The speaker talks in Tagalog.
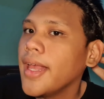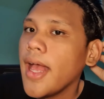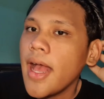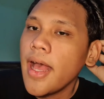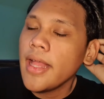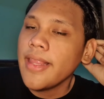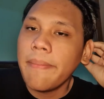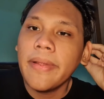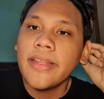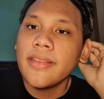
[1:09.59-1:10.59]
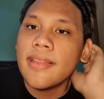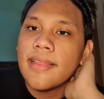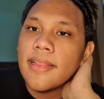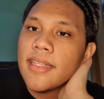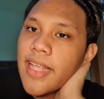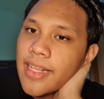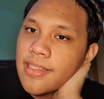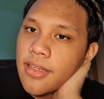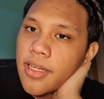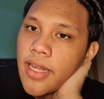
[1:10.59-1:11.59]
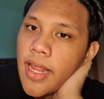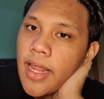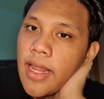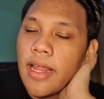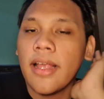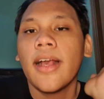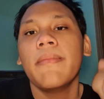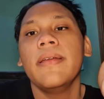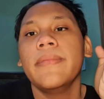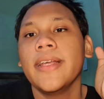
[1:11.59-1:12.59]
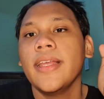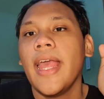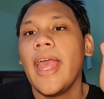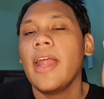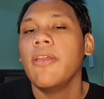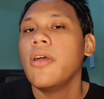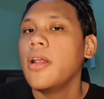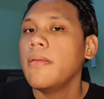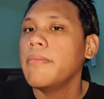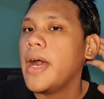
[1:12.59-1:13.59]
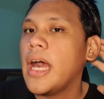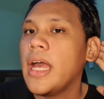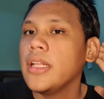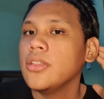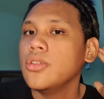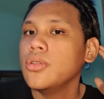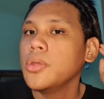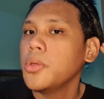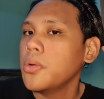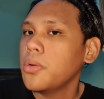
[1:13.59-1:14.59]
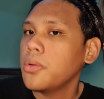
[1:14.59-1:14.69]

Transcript: uh, dapat yesterday kami mag-enroll -e eh, ano, but due to